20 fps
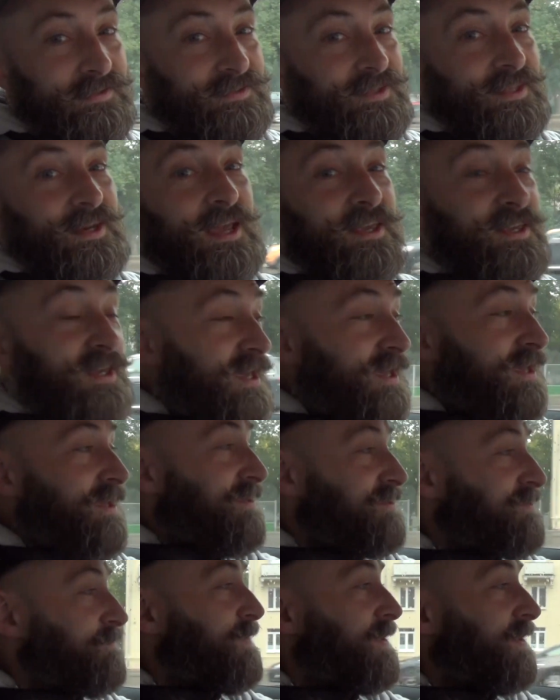Дорогие
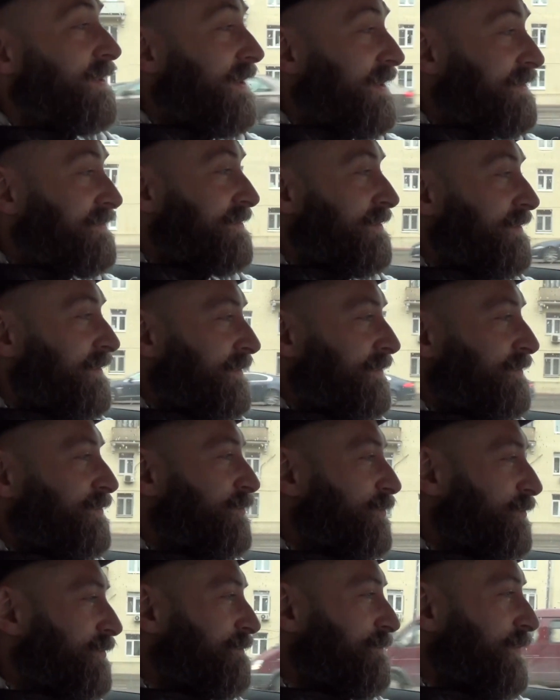избиратели,
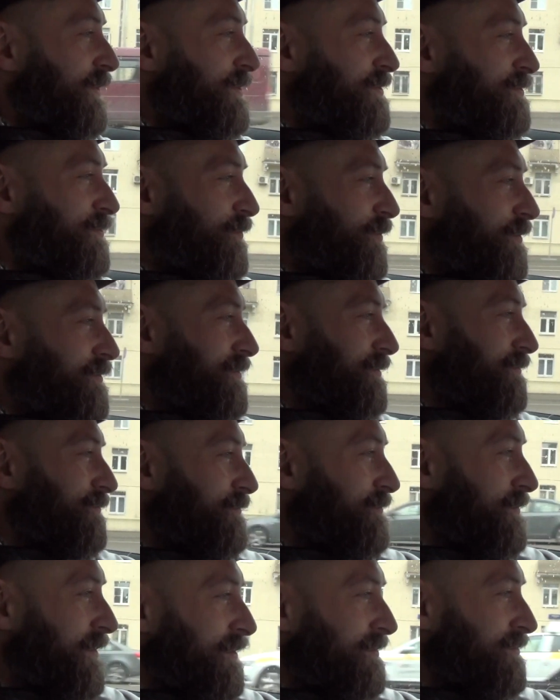тут происходят у
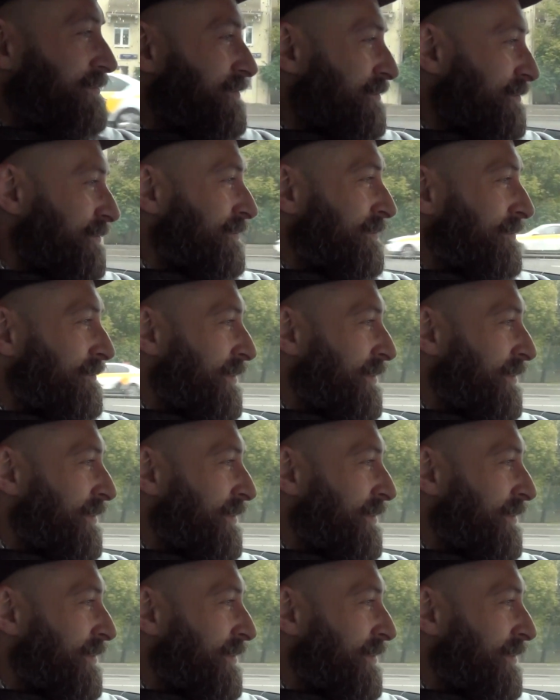нас э,